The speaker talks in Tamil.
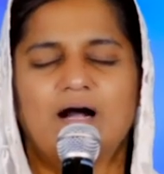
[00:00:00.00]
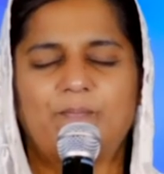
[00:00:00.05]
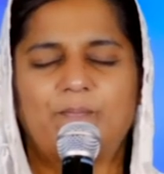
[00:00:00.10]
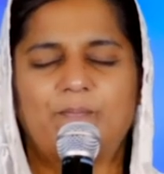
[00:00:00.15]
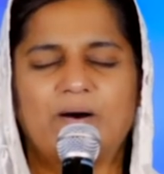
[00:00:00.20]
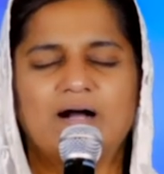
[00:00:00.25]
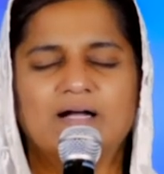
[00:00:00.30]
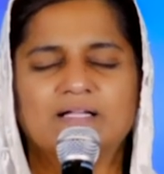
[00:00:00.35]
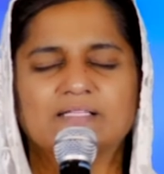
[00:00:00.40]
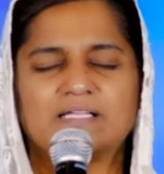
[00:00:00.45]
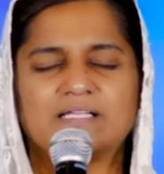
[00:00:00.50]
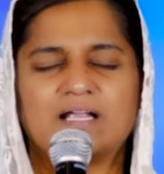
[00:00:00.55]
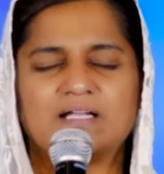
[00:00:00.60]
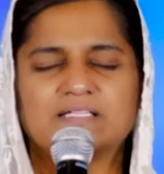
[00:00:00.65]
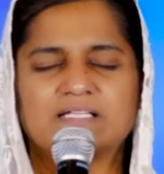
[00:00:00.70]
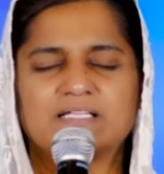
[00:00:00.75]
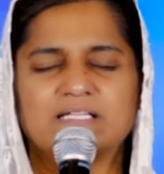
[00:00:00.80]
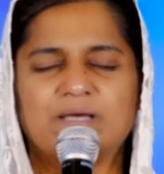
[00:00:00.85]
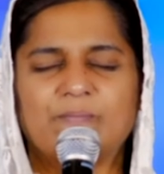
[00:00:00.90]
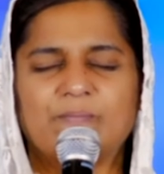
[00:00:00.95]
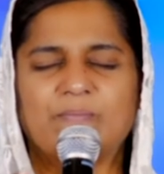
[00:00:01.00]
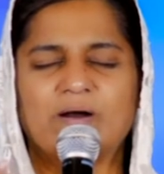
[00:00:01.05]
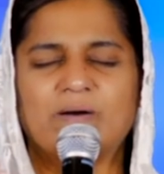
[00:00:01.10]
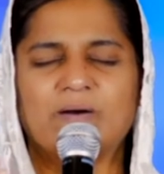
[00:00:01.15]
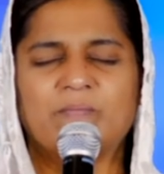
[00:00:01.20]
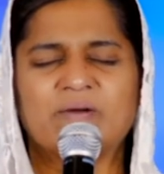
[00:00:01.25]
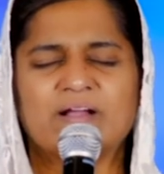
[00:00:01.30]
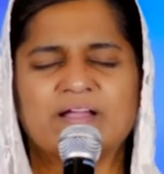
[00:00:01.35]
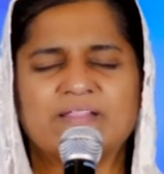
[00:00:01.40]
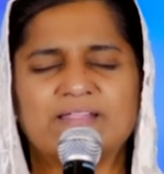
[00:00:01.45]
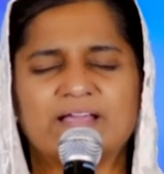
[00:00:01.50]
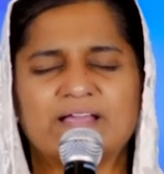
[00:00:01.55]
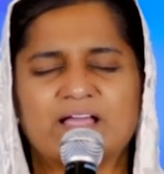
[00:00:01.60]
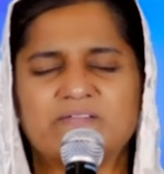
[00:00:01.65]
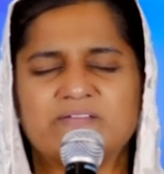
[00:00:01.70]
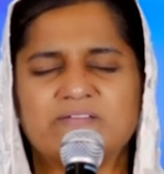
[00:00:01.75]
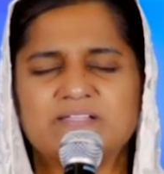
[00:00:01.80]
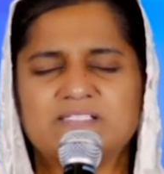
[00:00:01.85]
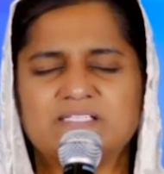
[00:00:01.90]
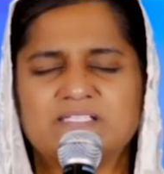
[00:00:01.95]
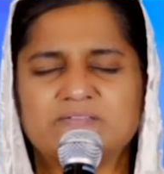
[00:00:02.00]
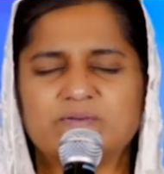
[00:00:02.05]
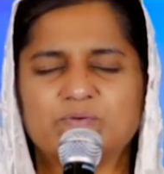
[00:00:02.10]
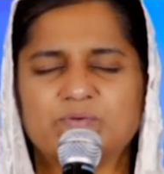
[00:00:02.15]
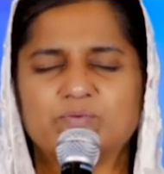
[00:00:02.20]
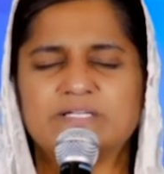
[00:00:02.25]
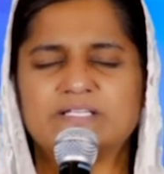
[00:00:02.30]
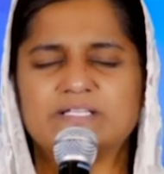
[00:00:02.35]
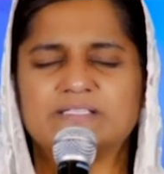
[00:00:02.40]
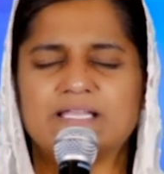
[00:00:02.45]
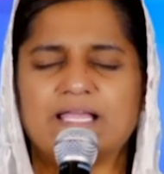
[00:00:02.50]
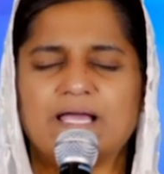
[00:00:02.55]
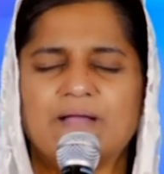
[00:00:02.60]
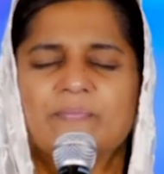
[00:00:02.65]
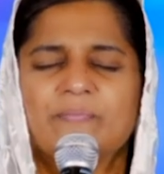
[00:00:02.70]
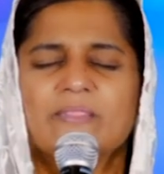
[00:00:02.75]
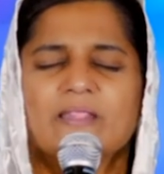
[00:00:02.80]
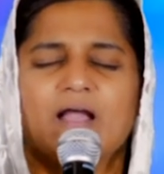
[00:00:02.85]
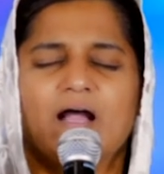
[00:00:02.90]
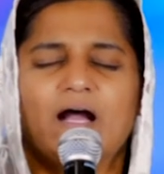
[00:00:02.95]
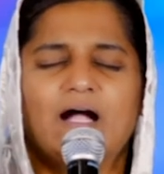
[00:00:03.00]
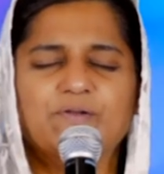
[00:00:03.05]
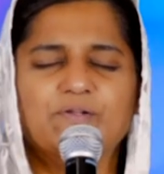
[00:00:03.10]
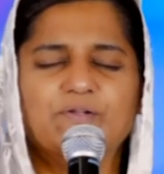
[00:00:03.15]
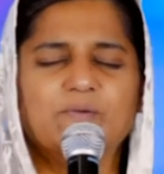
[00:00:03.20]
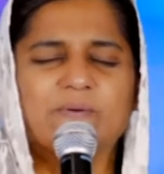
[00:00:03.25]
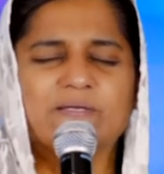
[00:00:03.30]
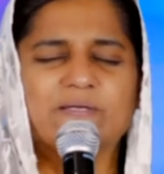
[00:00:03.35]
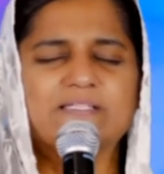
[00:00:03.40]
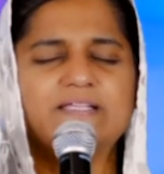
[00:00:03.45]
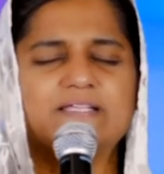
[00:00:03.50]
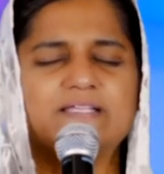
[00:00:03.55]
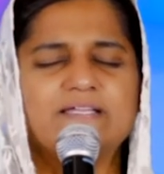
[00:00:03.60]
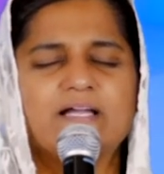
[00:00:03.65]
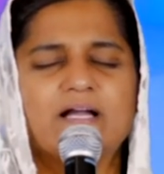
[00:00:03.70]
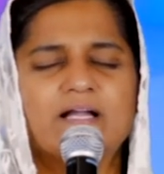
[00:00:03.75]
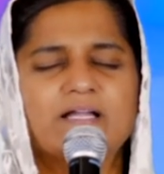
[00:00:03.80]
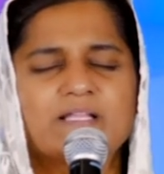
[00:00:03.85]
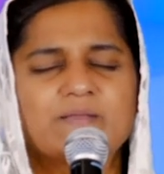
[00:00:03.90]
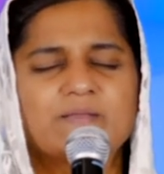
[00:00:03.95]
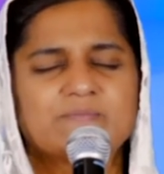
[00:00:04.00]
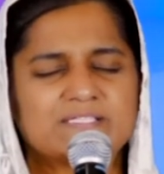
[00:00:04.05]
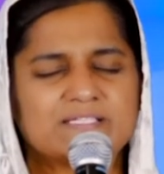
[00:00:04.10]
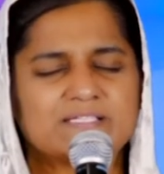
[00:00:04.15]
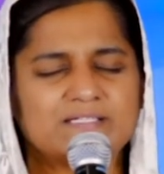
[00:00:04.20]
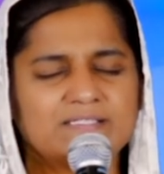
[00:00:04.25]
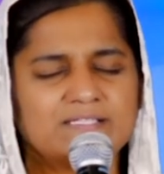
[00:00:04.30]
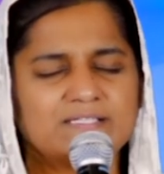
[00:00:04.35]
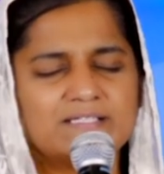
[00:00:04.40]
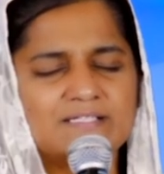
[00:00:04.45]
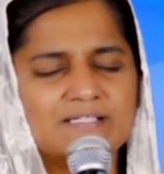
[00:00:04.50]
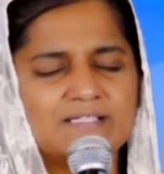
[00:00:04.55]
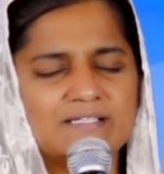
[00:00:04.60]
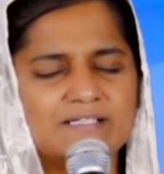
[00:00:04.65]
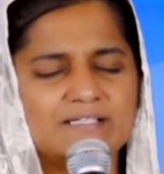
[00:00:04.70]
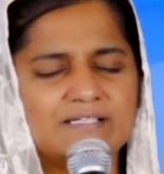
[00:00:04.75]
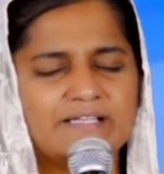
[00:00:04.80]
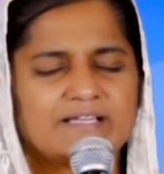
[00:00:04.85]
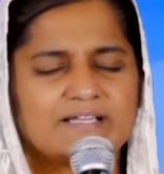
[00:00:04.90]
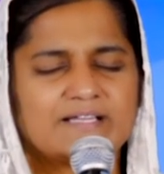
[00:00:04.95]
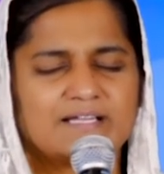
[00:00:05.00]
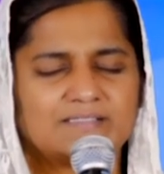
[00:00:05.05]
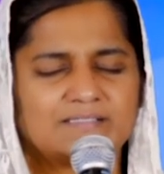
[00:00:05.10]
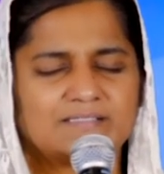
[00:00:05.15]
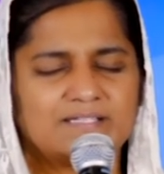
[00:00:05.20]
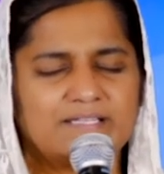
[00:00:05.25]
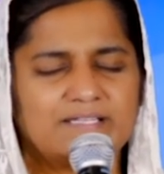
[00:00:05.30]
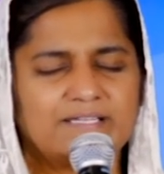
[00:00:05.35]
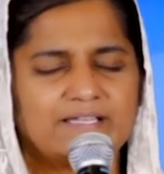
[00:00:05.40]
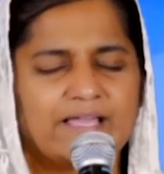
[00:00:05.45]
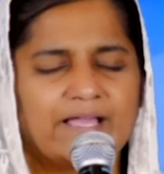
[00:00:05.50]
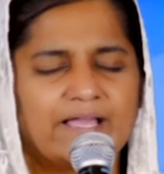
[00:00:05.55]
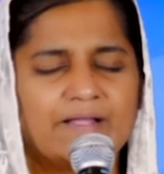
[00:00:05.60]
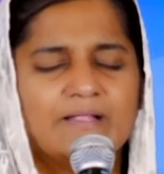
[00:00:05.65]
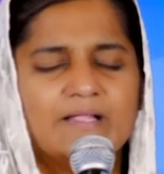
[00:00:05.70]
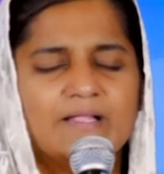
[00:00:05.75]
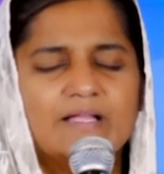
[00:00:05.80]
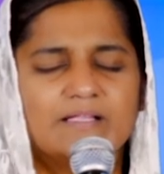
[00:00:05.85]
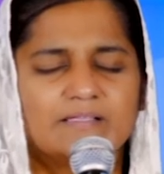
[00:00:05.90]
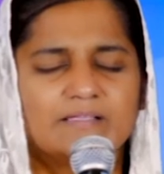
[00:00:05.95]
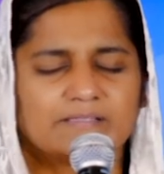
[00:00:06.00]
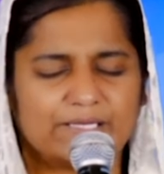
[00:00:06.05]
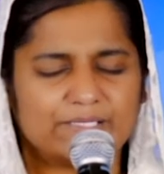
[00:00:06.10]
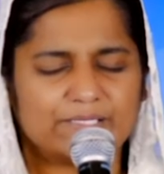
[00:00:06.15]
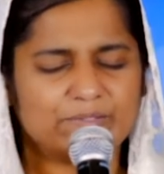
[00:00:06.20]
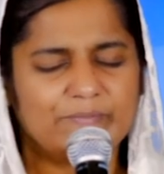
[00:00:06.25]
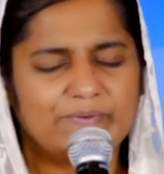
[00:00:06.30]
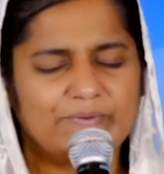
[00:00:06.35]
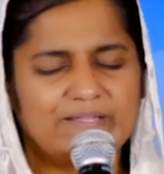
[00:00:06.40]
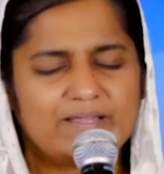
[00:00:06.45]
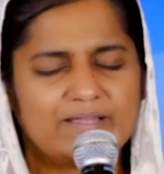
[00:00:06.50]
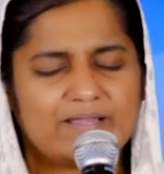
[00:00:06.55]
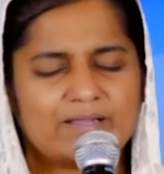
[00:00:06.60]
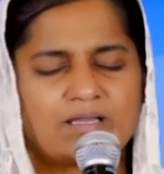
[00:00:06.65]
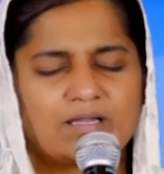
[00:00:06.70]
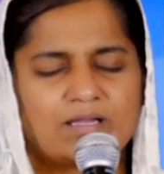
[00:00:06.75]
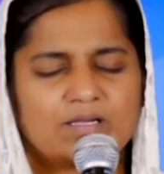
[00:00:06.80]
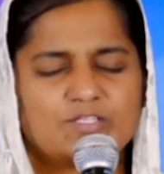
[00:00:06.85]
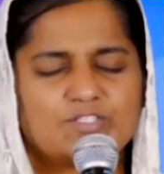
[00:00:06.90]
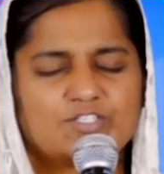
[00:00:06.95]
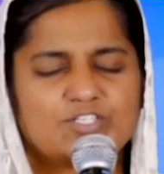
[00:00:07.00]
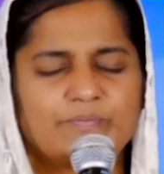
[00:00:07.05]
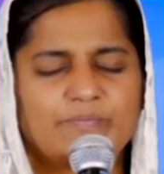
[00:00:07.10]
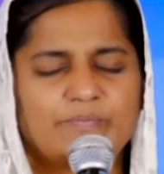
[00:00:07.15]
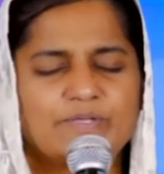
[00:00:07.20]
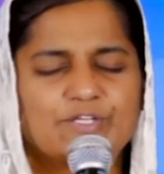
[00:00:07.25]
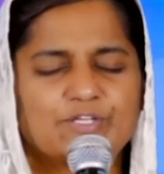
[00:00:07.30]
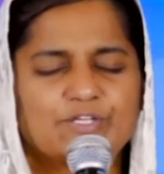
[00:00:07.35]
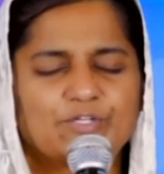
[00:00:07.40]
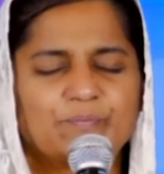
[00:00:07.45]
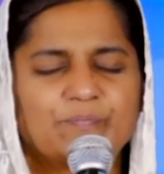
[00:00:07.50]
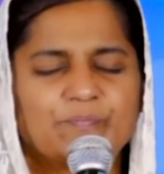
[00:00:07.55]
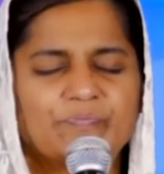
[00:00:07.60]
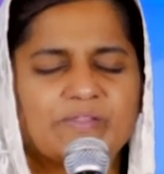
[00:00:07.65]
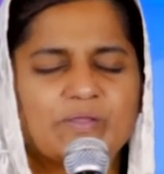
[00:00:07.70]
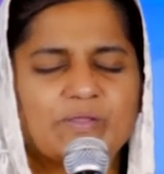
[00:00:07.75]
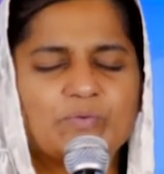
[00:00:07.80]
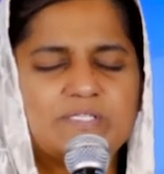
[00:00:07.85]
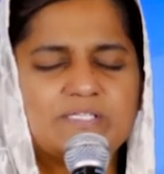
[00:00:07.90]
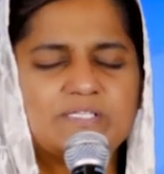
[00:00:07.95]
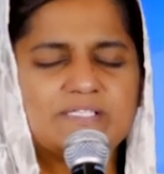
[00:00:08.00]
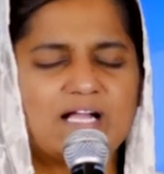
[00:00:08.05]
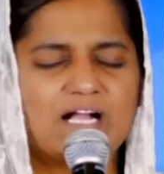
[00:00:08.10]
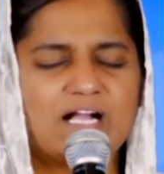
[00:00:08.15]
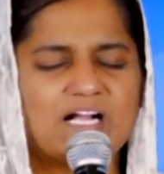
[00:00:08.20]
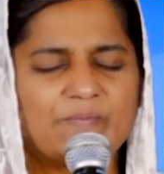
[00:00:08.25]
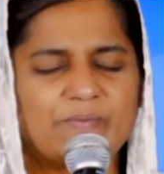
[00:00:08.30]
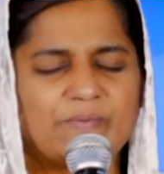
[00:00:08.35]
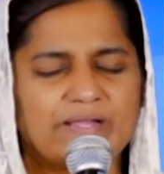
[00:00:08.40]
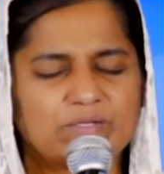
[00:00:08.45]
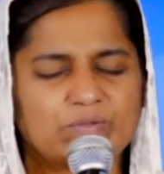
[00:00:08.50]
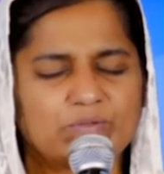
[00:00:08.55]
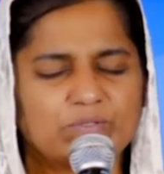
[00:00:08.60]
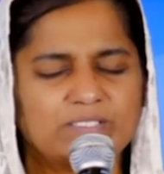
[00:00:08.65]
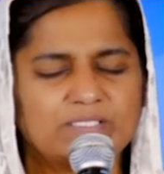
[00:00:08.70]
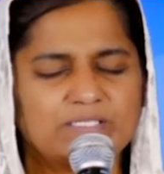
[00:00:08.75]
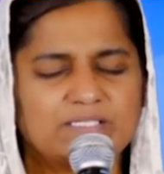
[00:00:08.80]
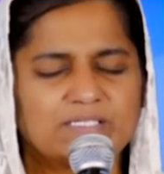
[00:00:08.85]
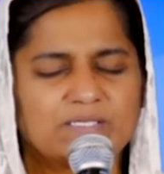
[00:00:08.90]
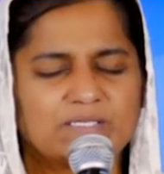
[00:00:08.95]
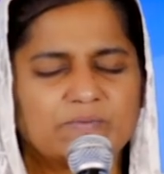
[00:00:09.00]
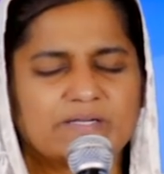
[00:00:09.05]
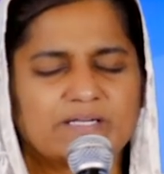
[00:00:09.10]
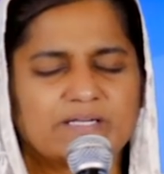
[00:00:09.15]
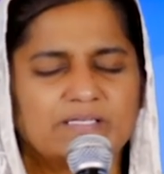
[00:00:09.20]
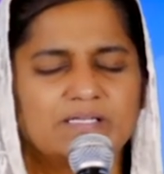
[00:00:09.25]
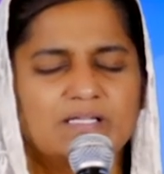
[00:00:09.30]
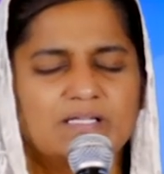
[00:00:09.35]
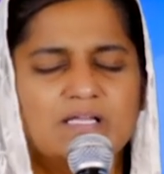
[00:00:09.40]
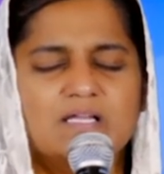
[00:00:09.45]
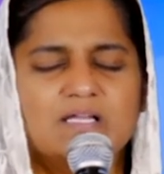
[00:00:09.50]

அப்பா இந்த நாட்கள் அப்பா இந்த ஹெவன் டிவி ஊழியத்தில் ஆண்டு பதினையாயிரம் சந்தாதாரர்களை கத்த நீங்கள் தரும்படியாய் நாங்கள் செபிக்கிறோம் உற்சாகமாய் கொடுக்கிறவர்கள்